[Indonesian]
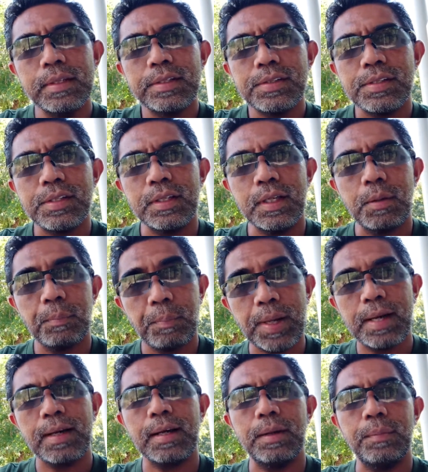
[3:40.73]
sehingga
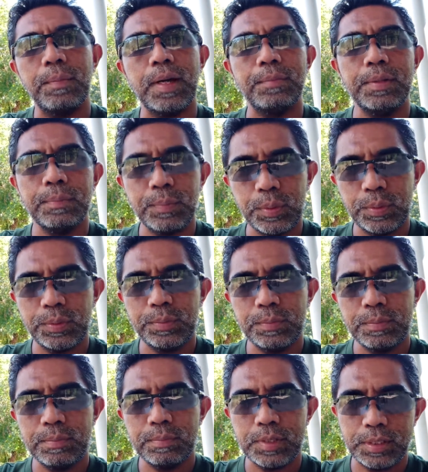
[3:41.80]
bahkan babi pun
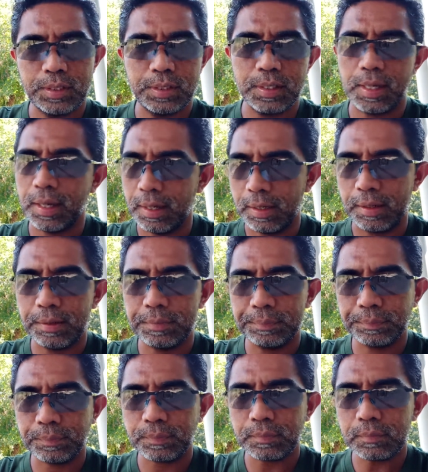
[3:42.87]
menjadi halal.
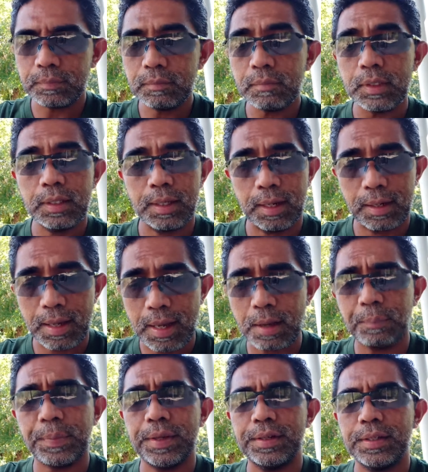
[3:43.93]
Karena
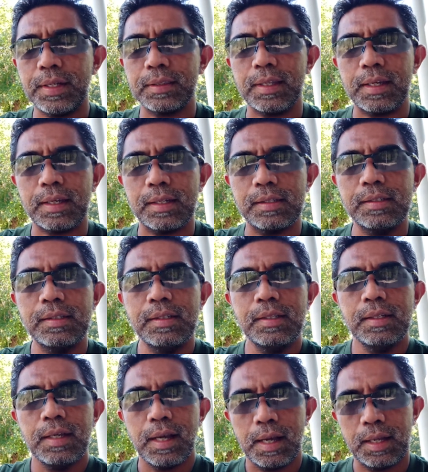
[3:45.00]
apa yang dinyatakan
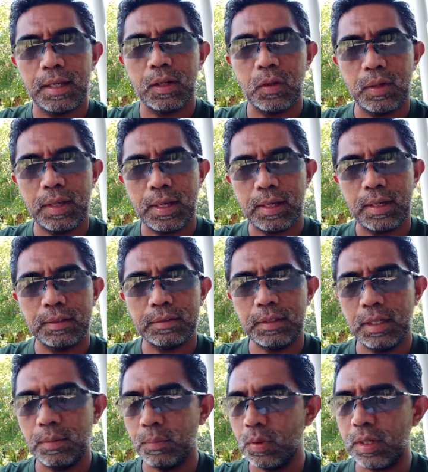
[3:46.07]
halal oleh Allah
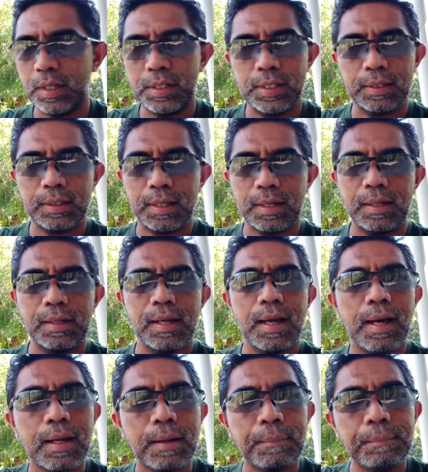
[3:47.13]
tidak boleh dinyatakan
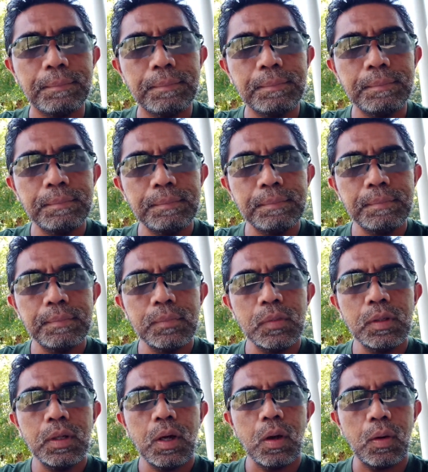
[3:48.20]
haram
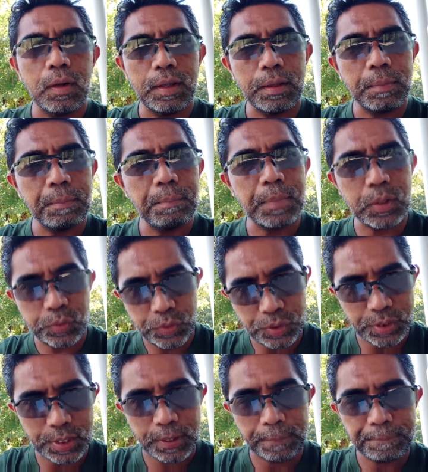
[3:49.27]
oleh
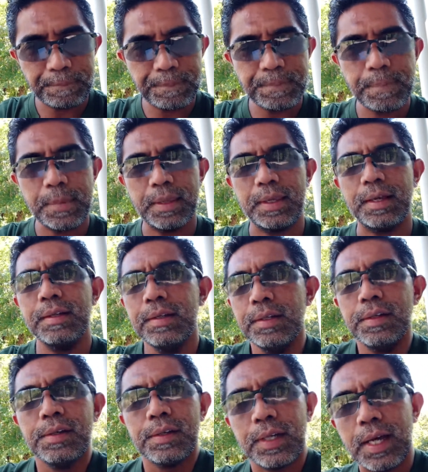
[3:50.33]
manusia ya.
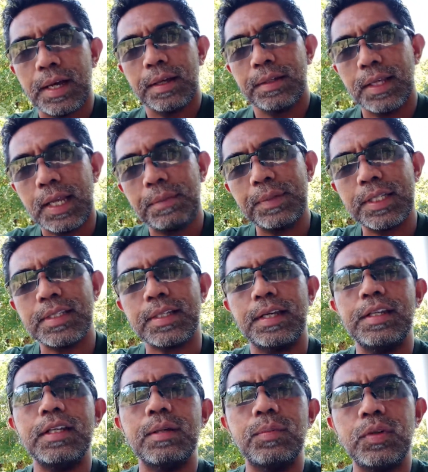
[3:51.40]
Nah, dalam kisah
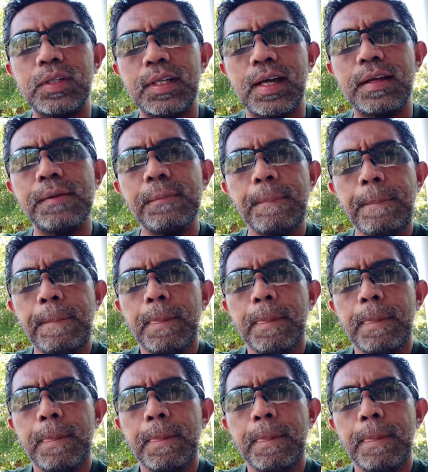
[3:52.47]
ini kemudian